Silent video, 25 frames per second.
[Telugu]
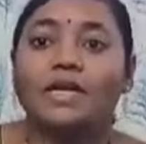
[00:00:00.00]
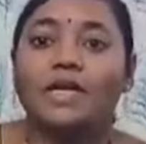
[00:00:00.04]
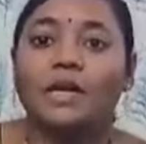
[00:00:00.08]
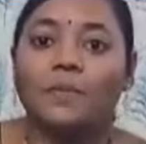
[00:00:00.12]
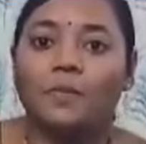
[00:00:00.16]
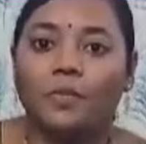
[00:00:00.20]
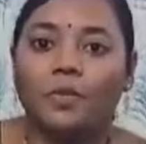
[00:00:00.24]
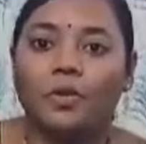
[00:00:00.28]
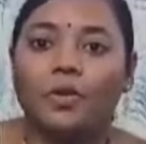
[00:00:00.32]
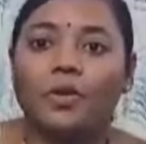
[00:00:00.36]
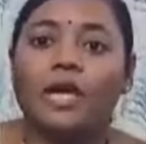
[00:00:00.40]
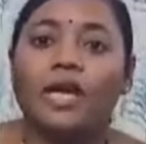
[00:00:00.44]

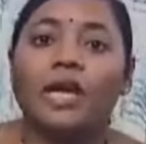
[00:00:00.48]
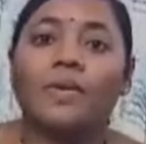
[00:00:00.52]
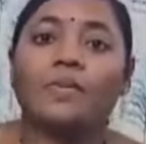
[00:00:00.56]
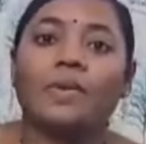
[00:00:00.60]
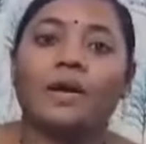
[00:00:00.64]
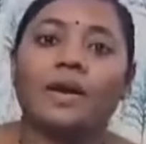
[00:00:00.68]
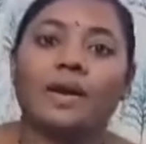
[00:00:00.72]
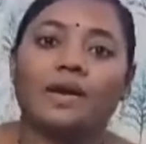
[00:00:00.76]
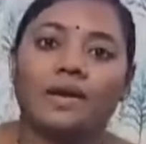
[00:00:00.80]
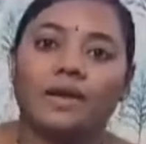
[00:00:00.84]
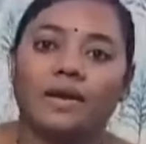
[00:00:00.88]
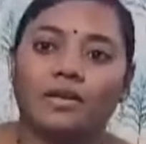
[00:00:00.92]
ఇప్పుడు ఏం
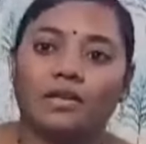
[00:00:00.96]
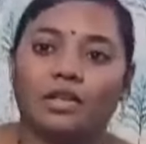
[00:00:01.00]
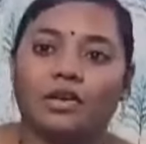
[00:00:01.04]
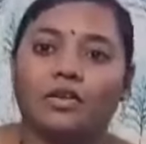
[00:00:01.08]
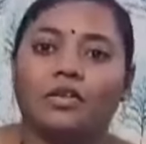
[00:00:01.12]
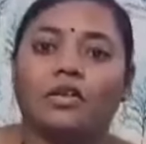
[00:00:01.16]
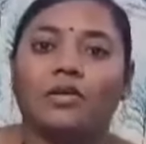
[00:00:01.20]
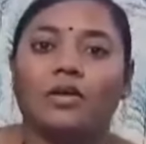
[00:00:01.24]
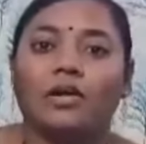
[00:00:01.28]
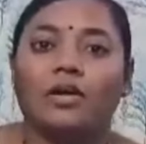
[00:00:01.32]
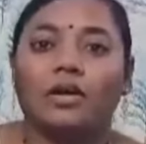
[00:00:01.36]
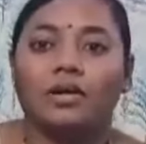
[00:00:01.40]

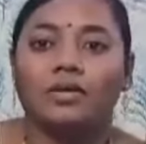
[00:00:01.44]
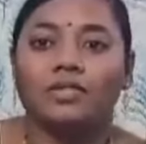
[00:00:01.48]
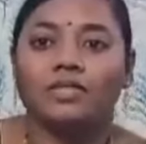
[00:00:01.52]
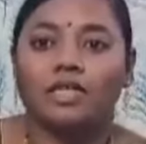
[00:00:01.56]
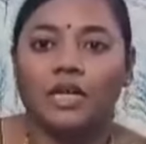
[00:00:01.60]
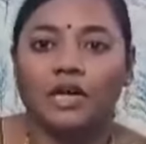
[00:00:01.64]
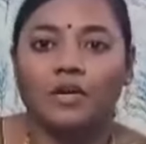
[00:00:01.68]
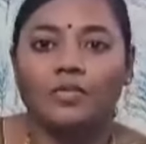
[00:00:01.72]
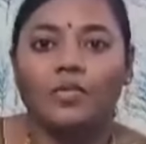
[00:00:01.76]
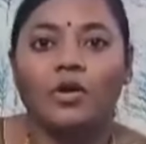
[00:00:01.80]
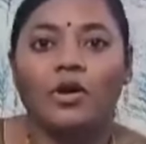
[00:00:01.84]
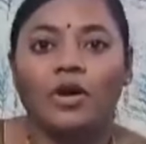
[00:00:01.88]
మాట్లాడతావు
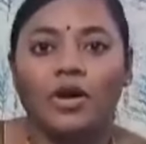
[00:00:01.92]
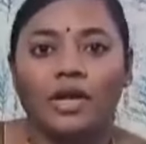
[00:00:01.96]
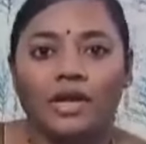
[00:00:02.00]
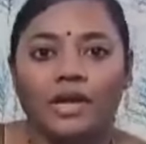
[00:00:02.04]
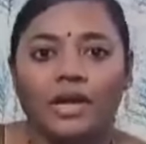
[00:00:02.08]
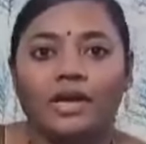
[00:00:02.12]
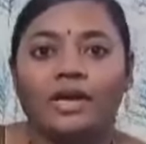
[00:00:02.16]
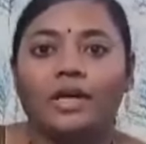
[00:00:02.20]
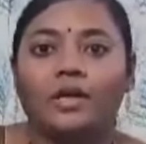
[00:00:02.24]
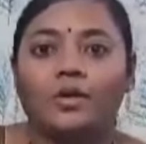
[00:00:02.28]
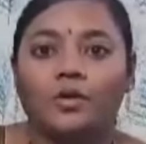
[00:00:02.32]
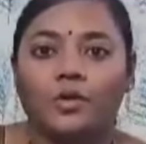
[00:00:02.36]

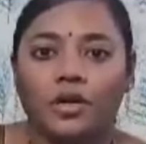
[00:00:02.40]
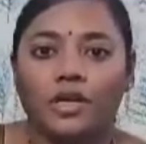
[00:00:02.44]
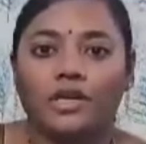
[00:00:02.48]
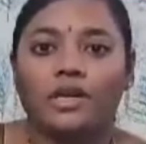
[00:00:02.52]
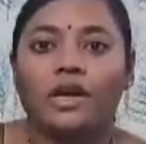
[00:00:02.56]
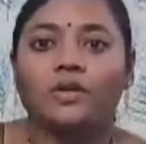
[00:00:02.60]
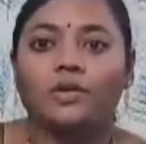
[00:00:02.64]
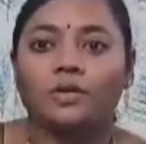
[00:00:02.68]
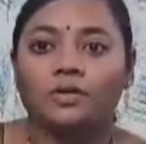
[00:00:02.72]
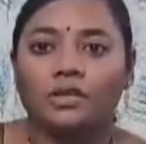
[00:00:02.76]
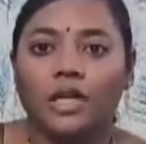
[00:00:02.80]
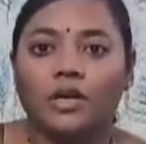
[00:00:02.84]
జగన్మోహన్ రెడ్డి అని కూడా
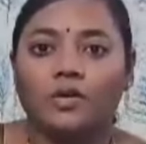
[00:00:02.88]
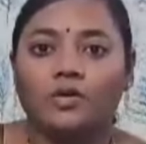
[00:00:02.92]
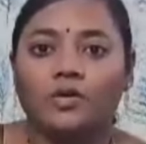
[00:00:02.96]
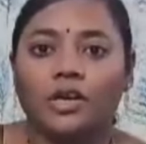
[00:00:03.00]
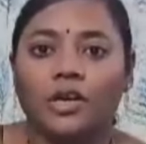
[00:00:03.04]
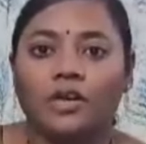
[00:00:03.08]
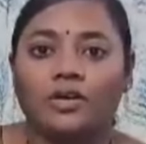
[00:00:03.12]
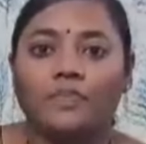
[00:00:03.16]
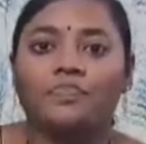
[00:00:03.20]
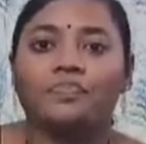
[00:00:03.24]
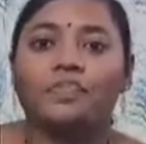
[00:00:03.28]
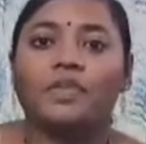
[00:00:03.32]
నేను అడుగుతా
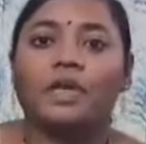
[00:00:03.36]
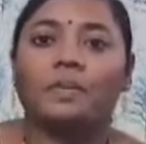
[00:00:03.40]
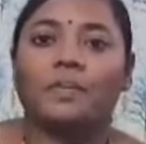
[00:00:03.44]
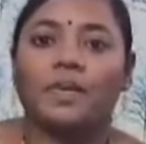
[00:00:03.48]
ఉన్నాను